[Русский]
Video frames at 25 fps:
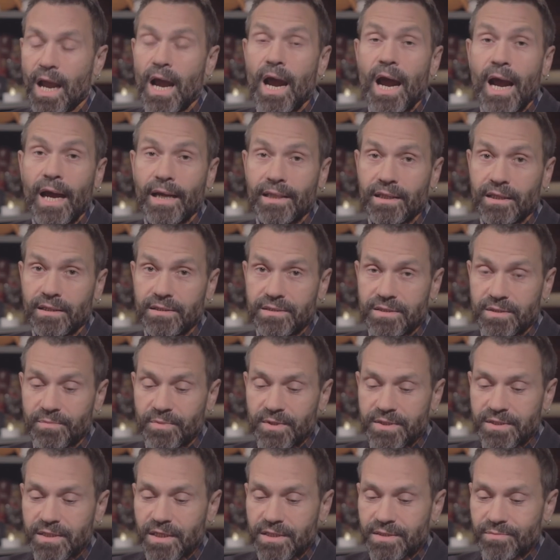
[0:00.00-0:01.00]
А надо тебе
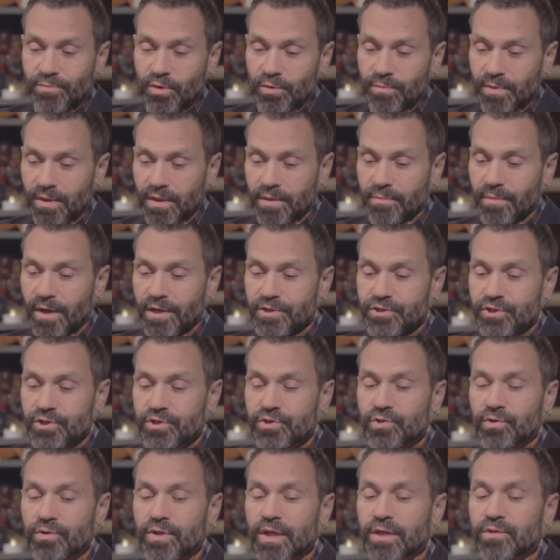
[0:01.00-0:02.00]
знать, мой милый мальчик,
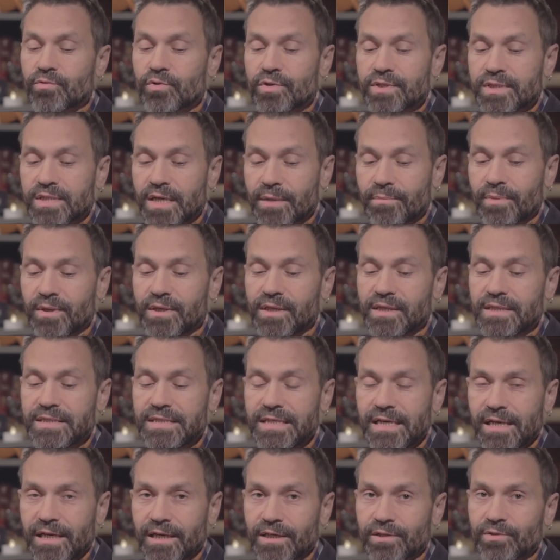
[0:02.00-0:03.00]
что до той самой
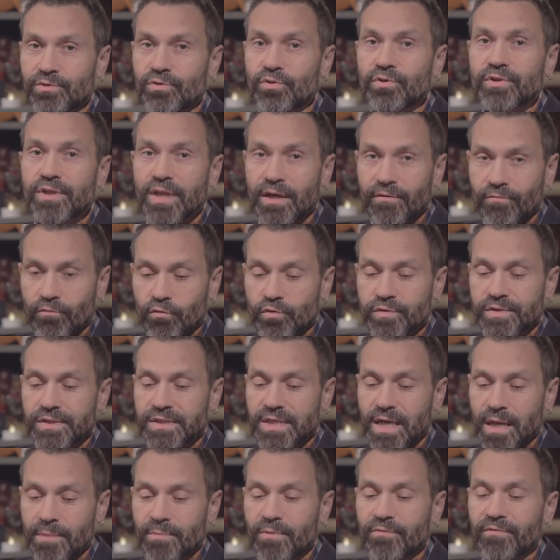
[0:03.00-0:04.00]
недели, до того
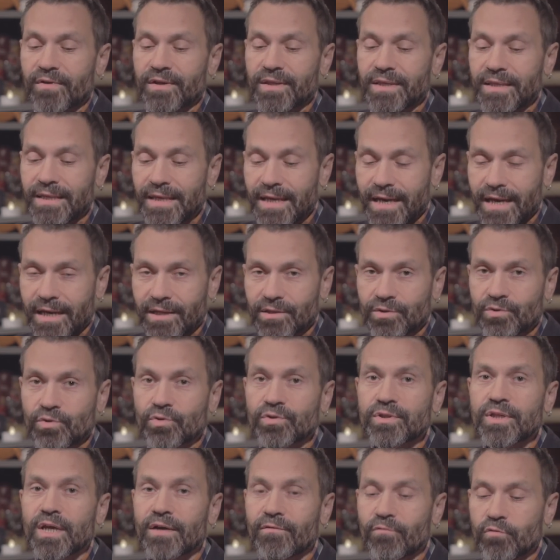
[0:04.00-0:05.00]
самого дня, до
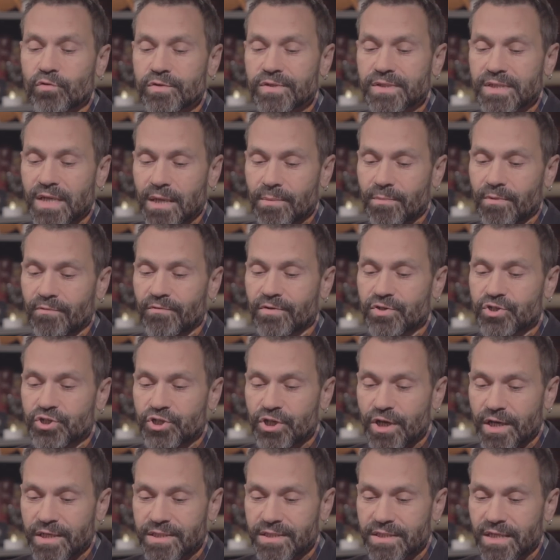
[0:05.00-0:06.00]
того самого
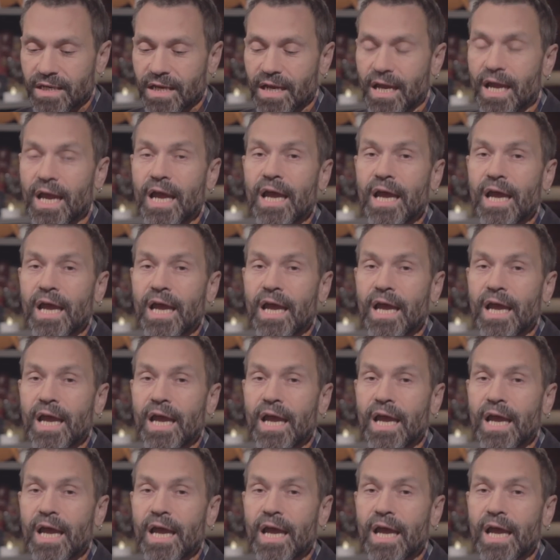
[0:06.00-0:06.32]
часа,